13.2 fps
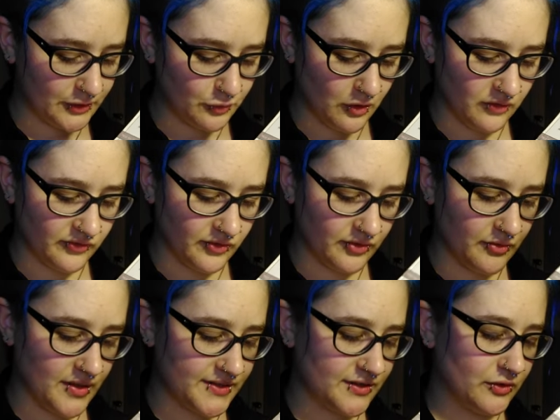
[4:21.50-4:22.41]
di
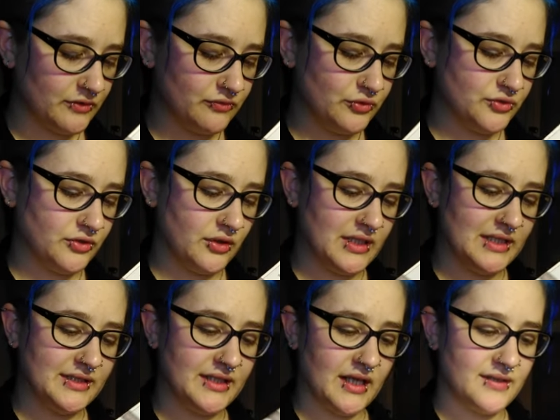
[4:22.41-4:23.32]
nuovo questo è dovuto
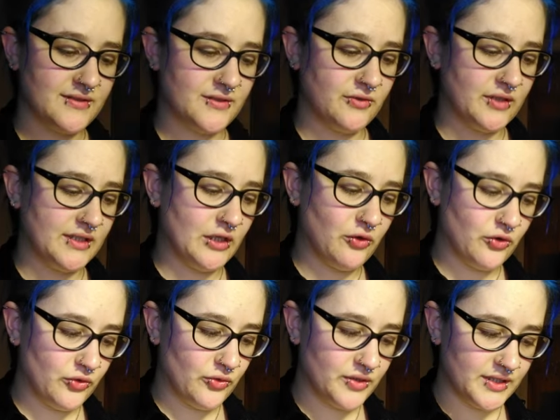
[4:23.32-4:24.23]
all'alterazione dei
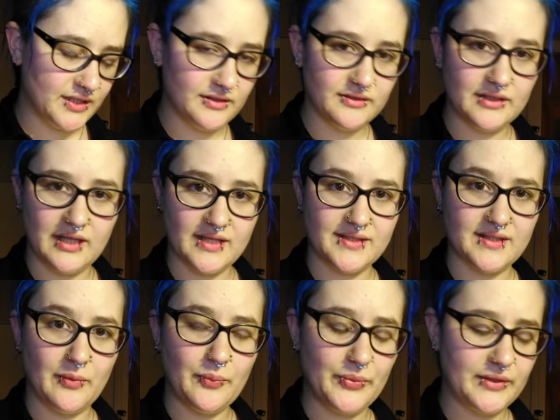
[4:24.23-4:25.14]
colori della
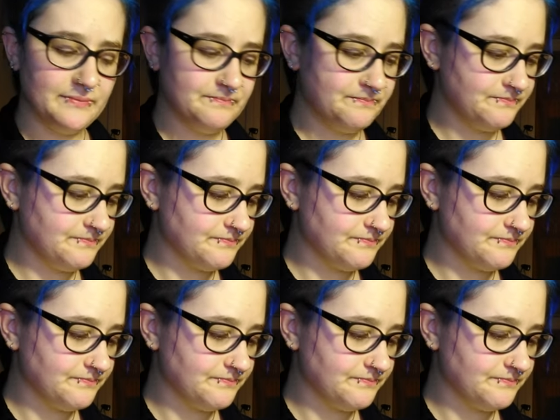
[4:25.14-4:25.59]
stampa.